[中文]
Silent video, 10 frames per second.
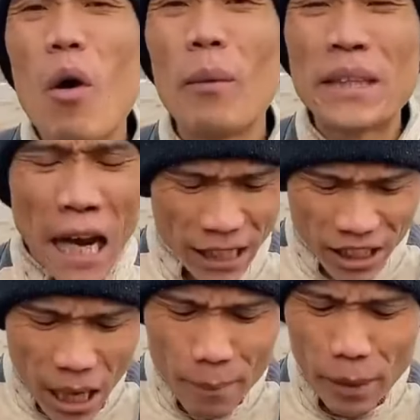家
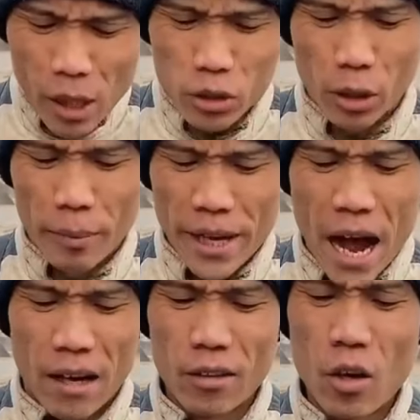扇贝肉怎么样？
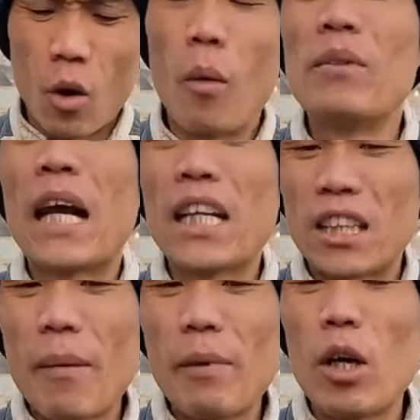我们家的扇
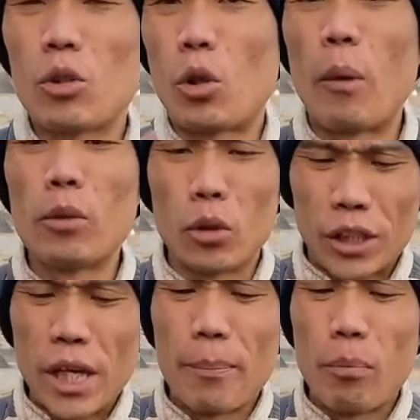贝肉全部都是现
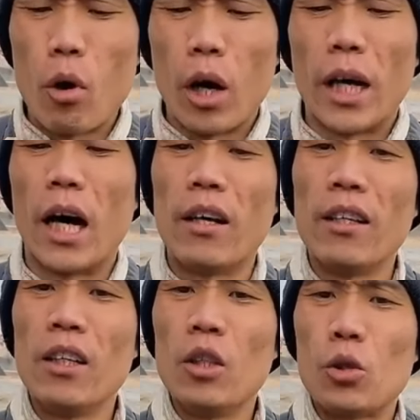剥的，
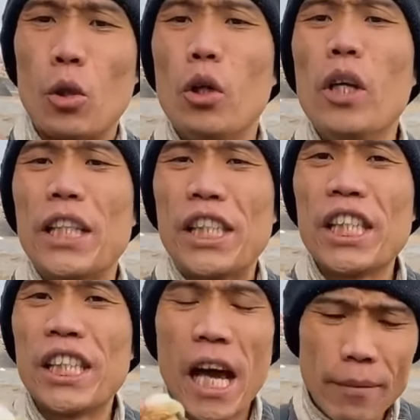绝对的新
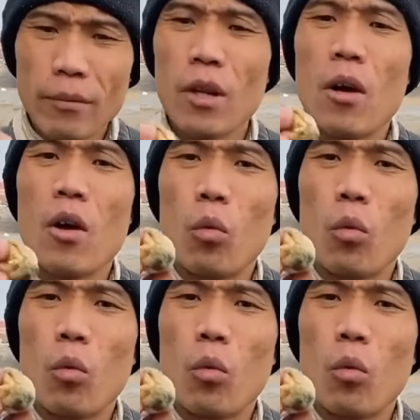鲜。无